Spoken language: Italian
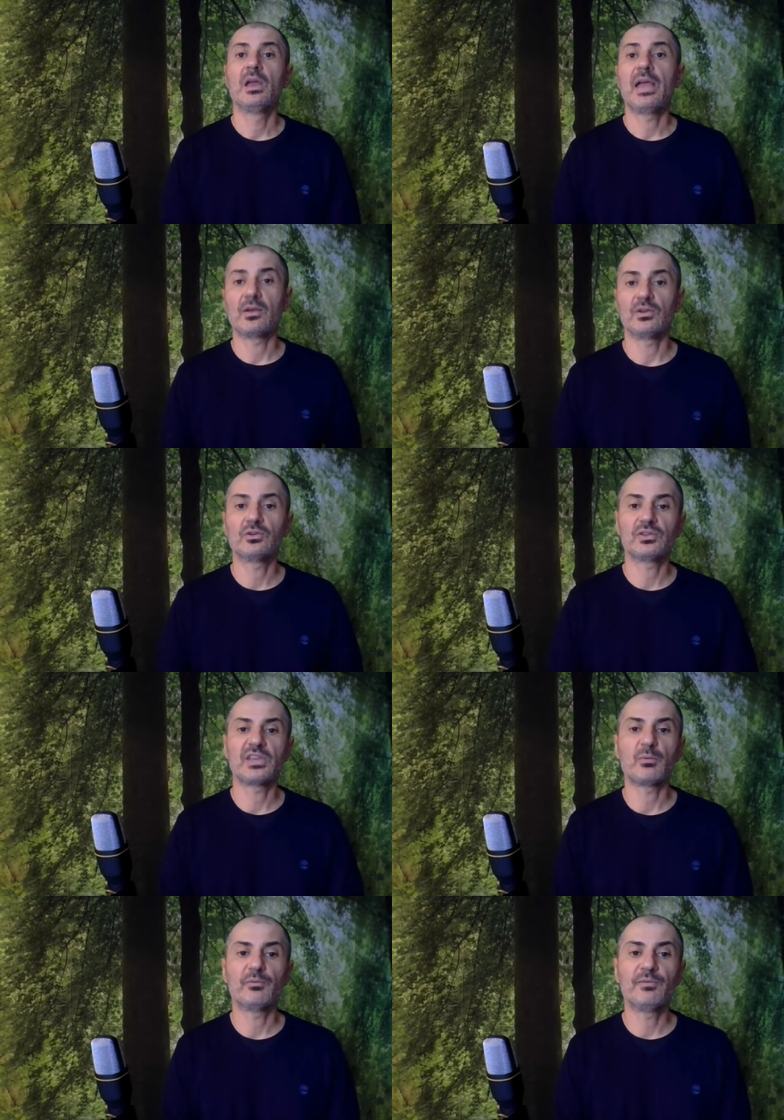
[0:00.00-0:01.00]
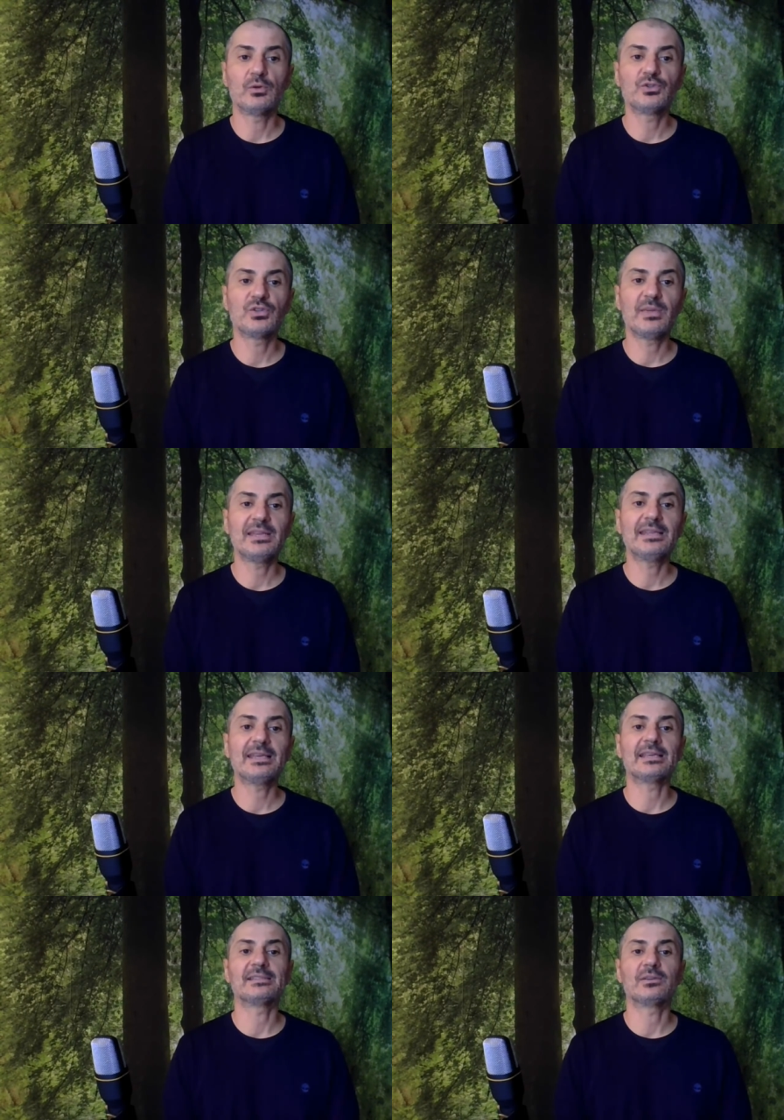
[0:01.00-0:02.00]
Ecco, ricordiamo velocemente
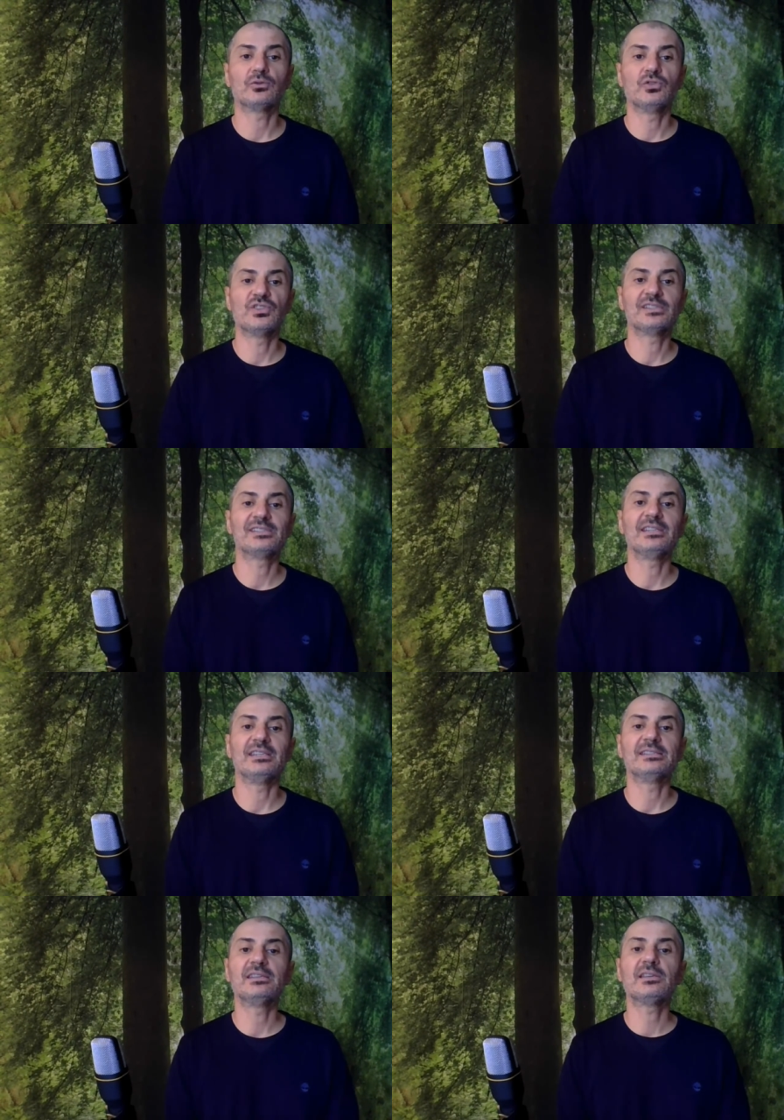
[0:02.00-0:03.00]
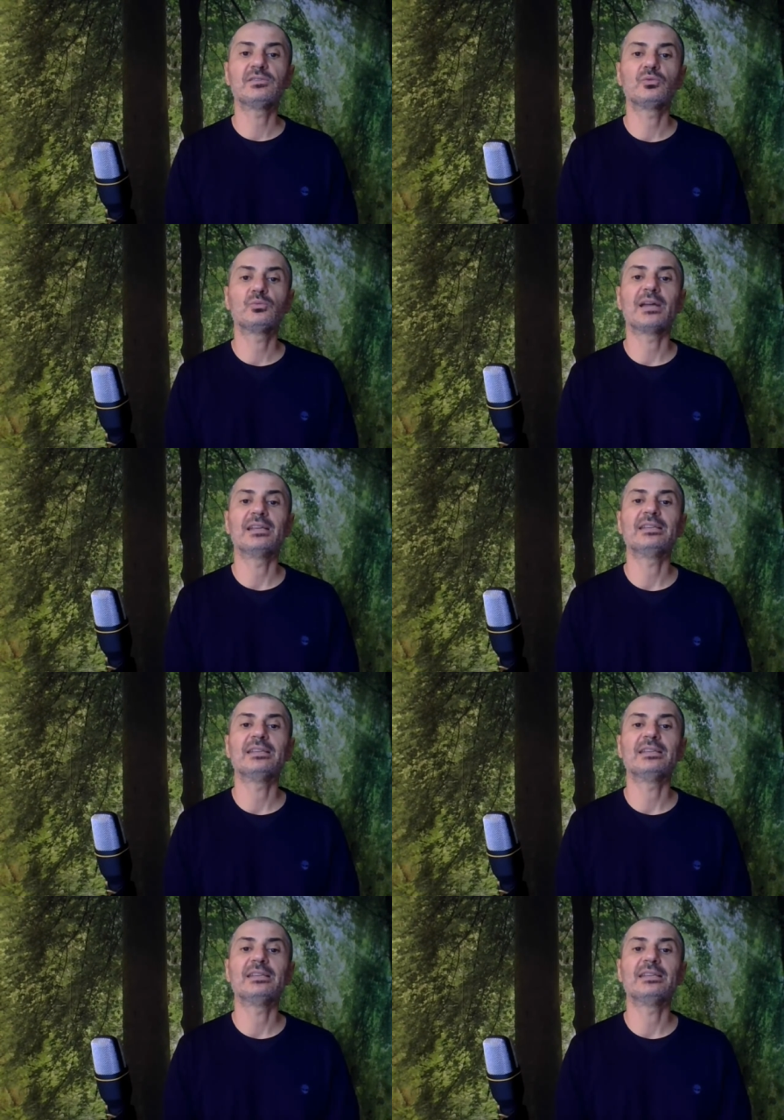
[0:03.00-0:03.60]
che secondo i giansenisti gli esseri umani